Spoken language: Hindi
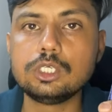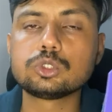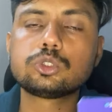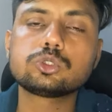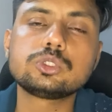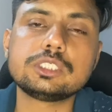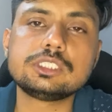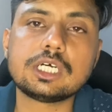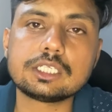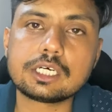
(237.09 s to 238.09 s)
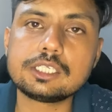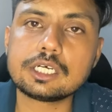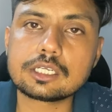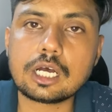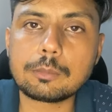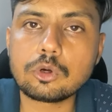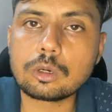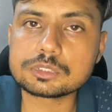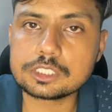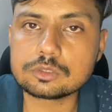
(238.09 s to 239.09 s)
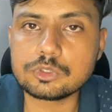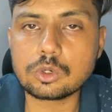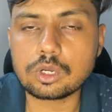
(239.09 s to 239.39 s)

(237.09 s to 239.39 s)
तो दोस्तों ये थी जानकारी अगर आप लोगों को पसंद है तो वीडियो